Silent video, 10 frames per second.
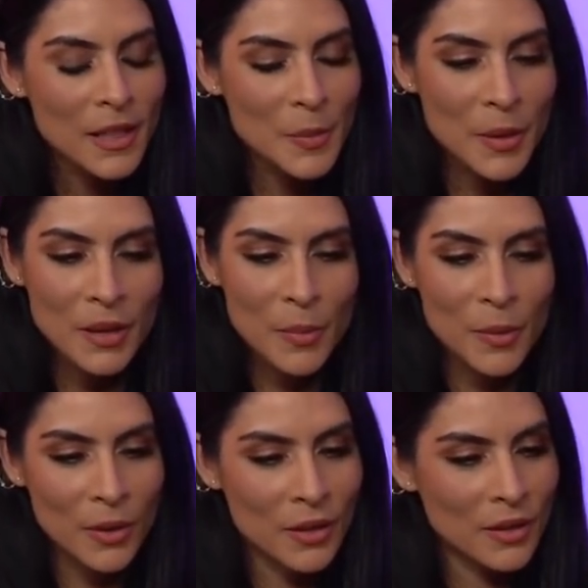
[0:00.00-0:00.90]
espero que
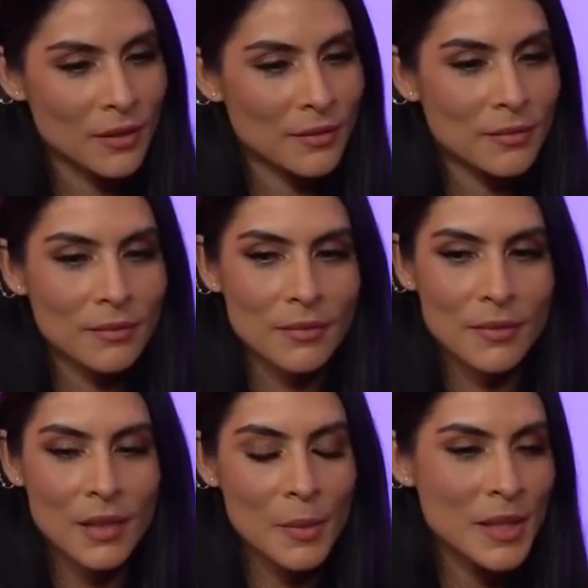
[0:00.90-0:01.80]
por
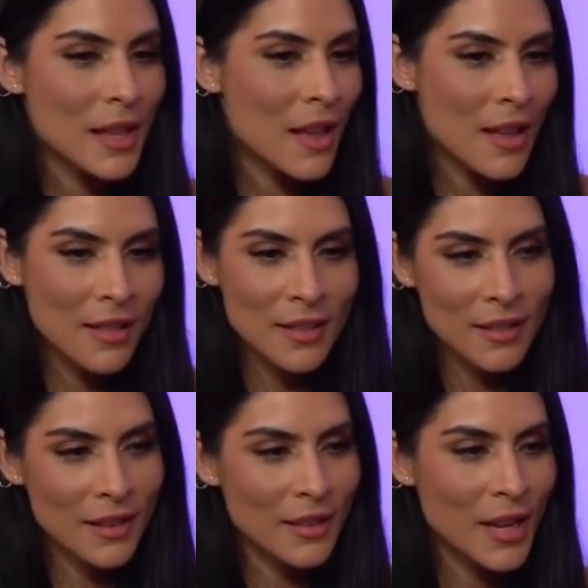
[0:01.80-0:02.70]
la amistad
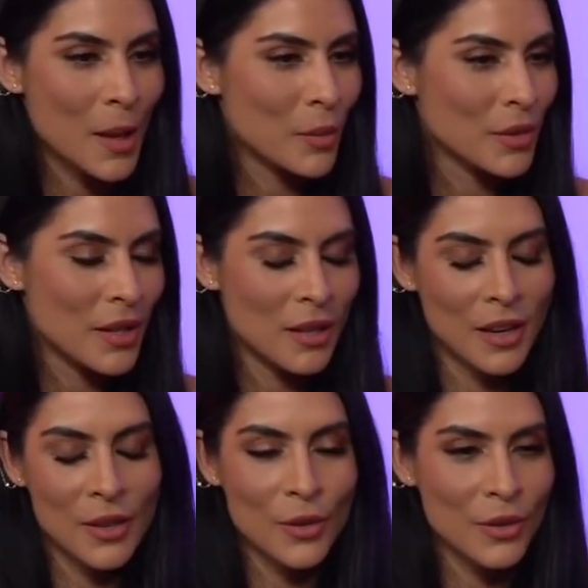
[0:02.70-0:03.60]
que tenemos y el
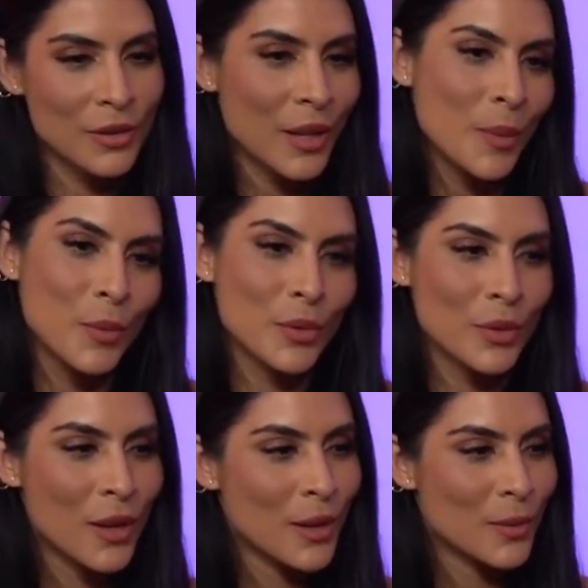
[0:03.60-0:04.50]
cariño que nos
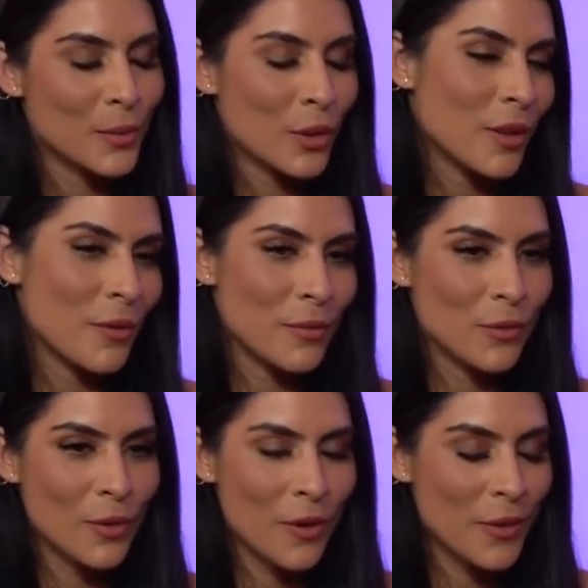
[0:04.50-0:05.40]
tenemos, no, te,
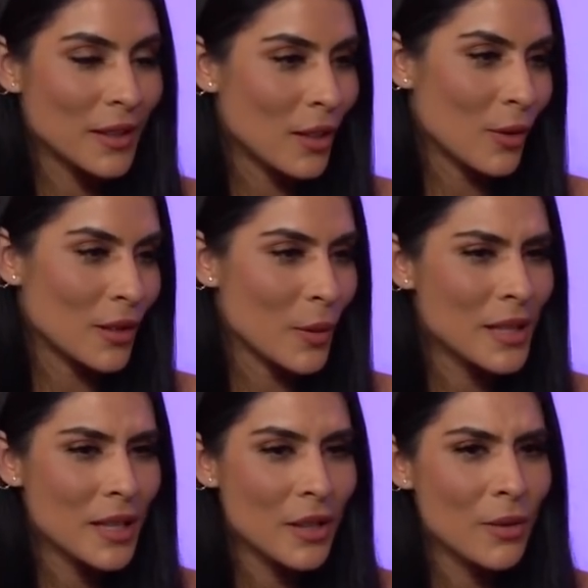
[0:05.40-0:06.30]
no afecte lo que te voy a decir.